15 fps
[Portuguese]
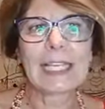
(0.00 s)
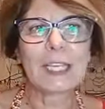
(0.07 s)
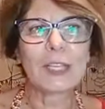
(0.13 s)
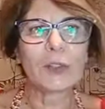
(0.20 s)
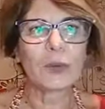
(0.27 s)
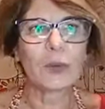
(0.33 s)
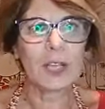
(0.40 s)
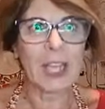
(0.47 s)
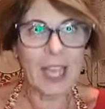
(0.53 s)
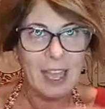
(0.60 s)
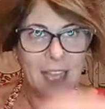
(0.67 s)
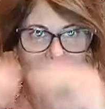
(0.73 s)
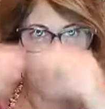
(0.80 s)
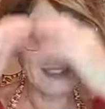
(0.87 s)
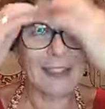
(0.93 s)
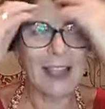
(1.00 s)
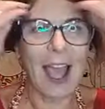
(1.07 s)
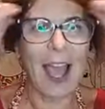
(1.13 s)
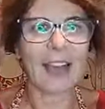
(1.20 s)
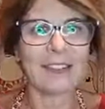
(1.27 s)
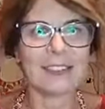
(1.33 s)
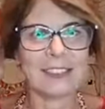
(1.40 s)
que
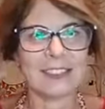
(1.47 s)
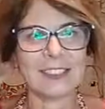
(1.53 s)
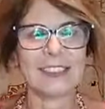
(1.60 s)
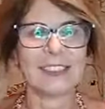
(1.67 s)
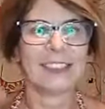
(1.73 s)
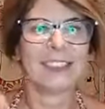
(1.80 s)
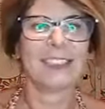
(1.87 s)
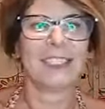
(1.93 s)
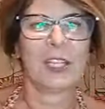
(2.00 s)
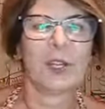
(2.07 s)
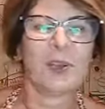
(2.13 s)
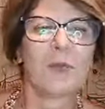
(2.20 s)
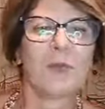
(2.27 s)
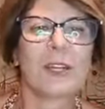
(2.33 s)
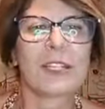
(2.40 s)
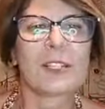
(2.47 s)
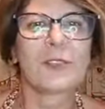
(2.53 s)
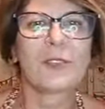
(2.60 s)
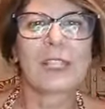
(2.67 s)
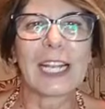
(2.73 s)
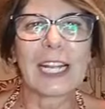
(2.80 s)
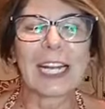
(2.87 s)
dureza! Mas
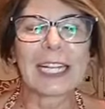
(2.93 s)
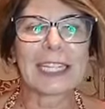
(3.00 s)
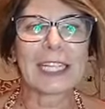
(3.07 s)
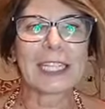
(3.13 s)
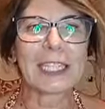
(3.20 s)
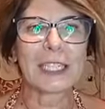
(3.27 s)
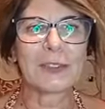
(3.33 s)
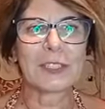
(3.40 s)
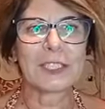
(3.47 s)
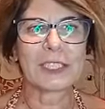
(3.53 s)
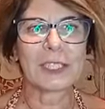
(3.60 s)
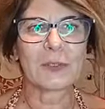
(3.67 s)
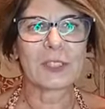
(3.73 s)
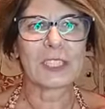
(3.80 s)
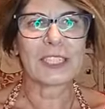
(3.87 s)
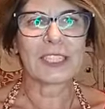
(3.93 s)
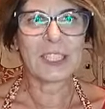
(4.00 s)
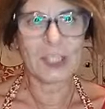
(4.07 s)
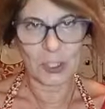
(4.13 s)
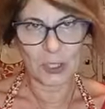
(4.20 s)
não tem nada não, estamos aqui